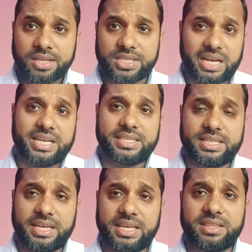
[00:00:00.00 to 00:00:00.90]
যার কাছ
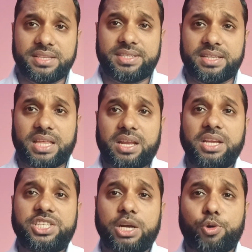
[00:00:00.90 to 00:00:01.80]
থেকে কিনতেছেন তার
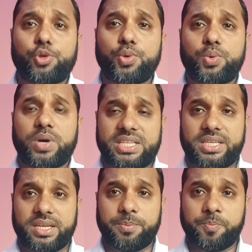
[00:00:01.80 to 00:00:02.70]
হিসা কতটুকু
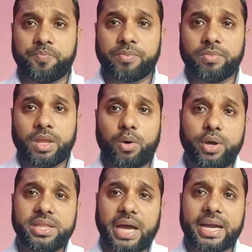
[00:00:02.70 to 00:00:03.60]
আছে
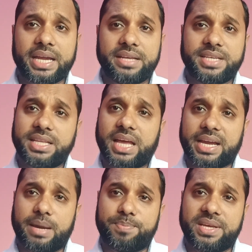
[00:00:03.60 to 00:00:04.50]
ওই দাগে যেই
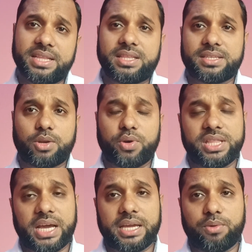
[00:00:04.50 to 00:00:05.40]
দাগে আপনি কিনতেছেন ওই
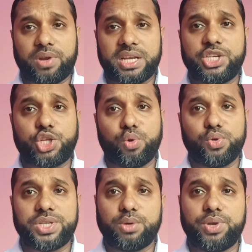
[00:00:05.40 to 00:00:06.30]
দাগে ওনার হিস্সা
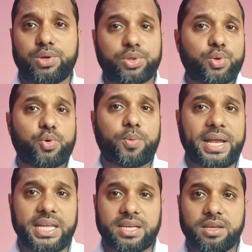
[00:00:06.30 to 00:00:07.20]
অনুযায়ী উনি কতটুকুর
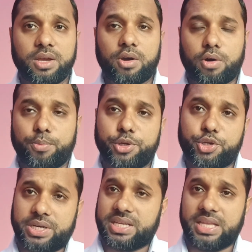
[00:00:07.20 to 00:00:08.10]
মালিক
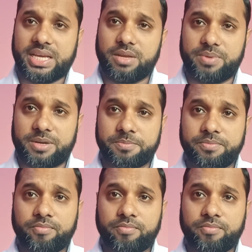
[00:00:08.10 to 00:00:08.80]
অবশ্যই এটা দেখে নেবেন